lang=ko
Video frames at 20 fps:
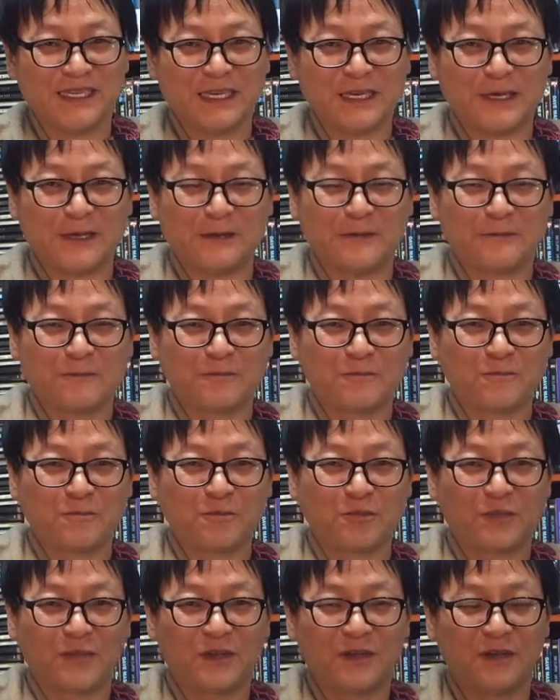예,
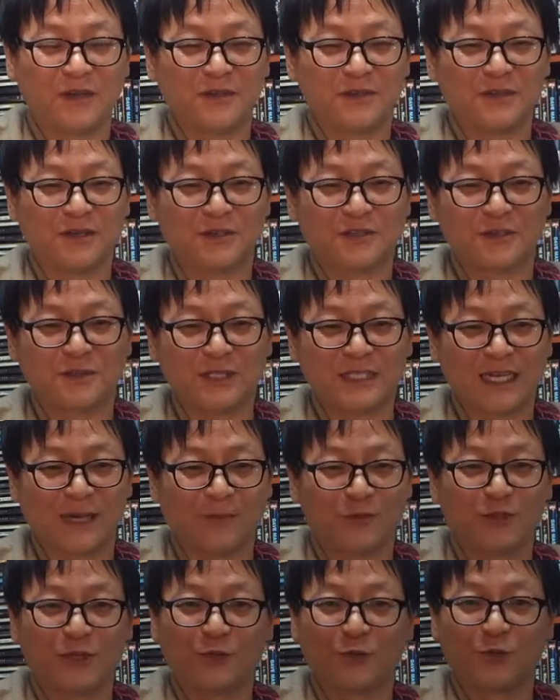어, 어쩌면
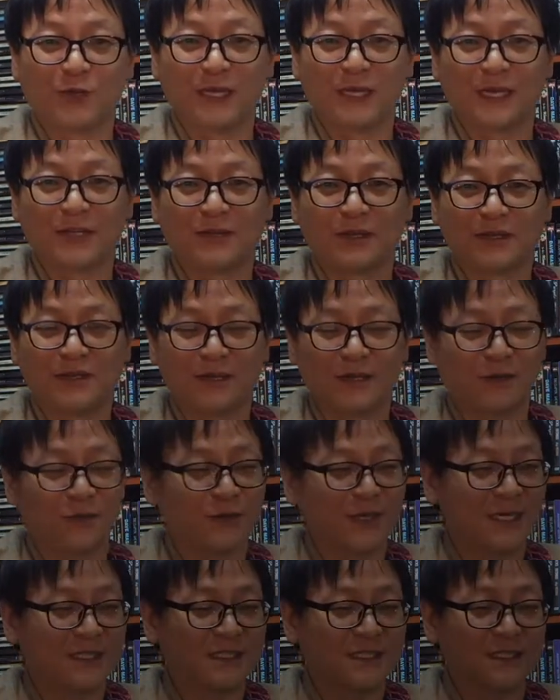자본의 노예가
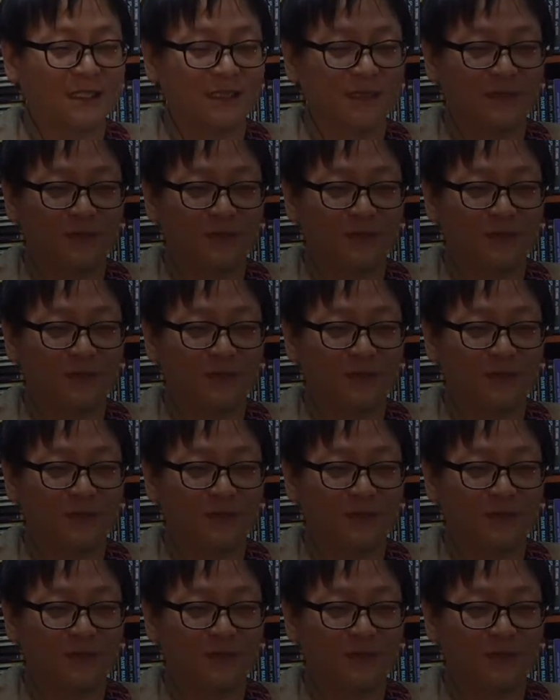됐다고까지